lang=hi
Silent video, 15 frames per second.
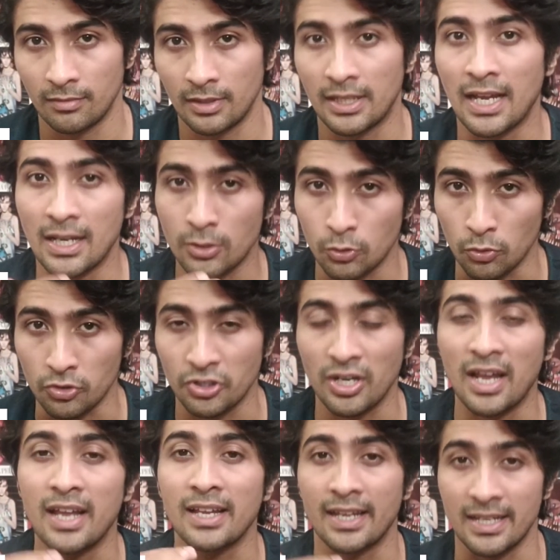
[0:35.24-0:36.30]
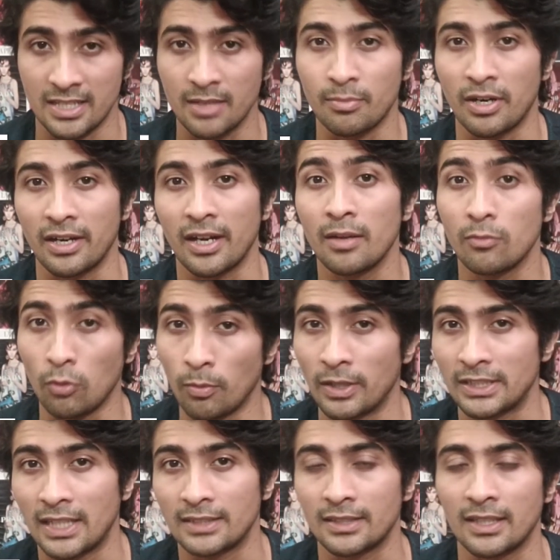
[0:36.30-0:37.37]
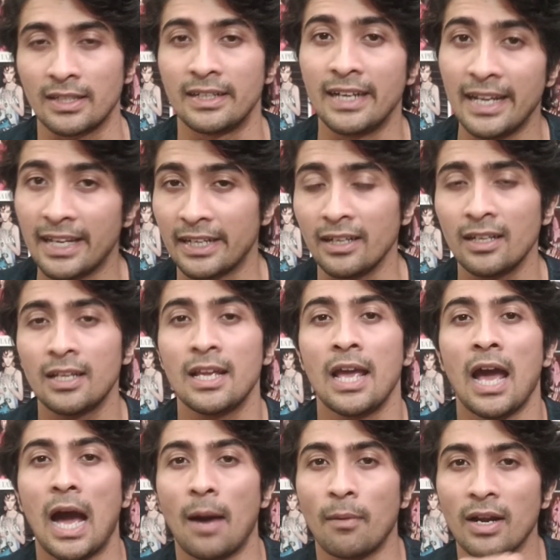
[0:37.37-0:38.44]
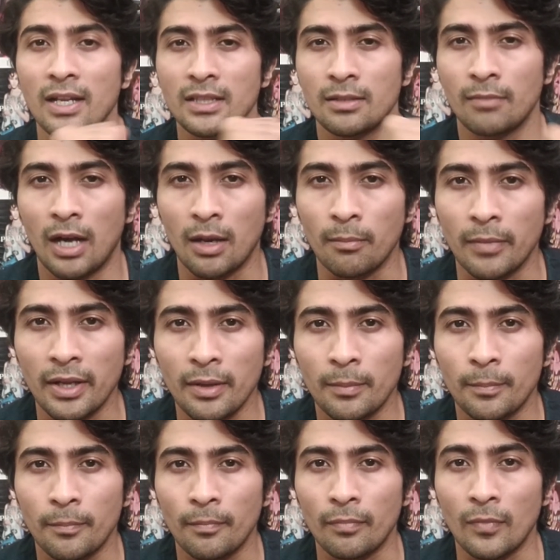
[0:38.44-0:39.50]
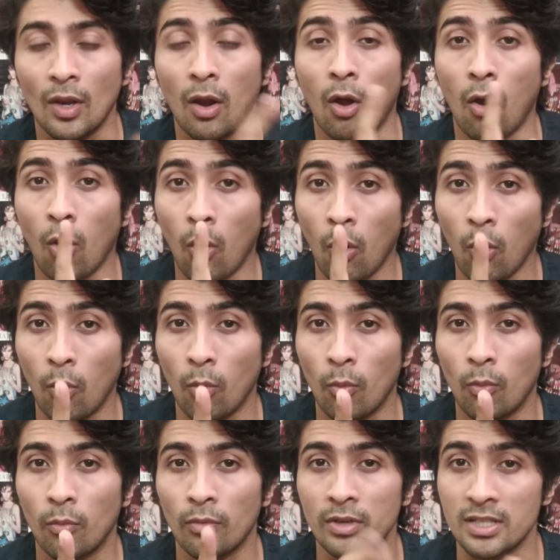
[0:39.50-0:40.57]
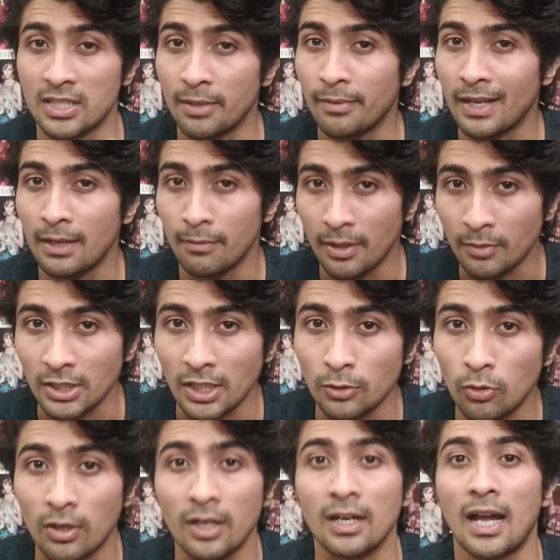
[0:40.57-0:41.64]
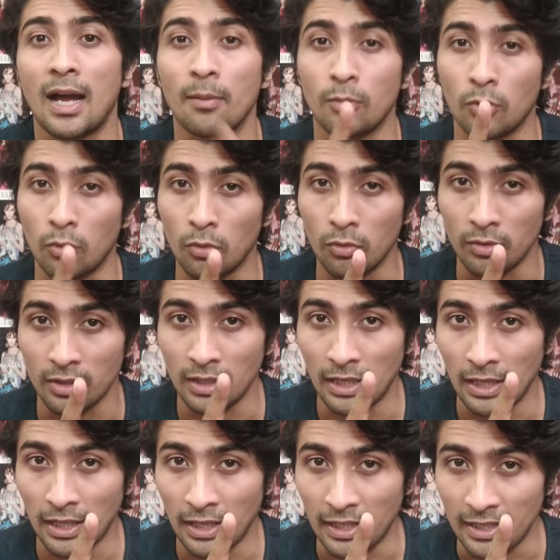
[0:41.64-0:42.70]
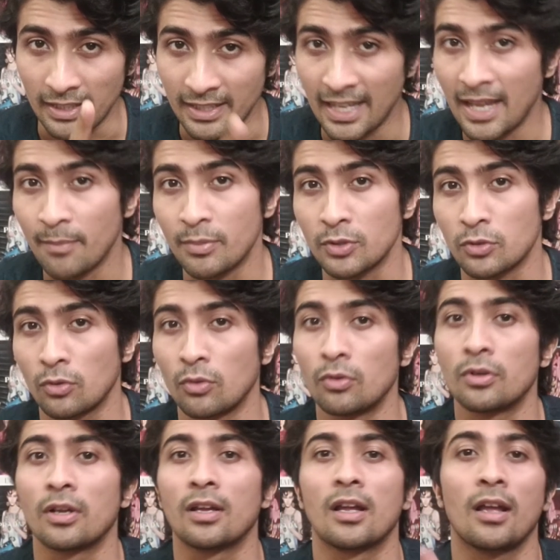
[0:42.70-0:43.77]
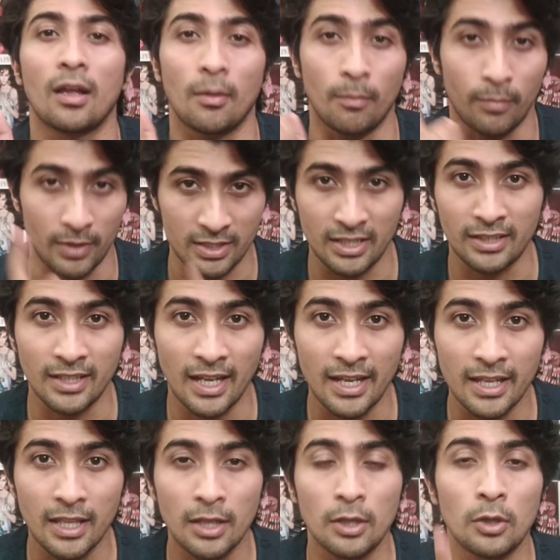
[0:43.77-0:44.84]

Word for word: क्या सोचना है कैसे पढ़ना है वो बताया था लेकिन हमारे दिमाग में और इसके पहले मैं बता दूं अगर आपको ये एपिसोड पसंद आए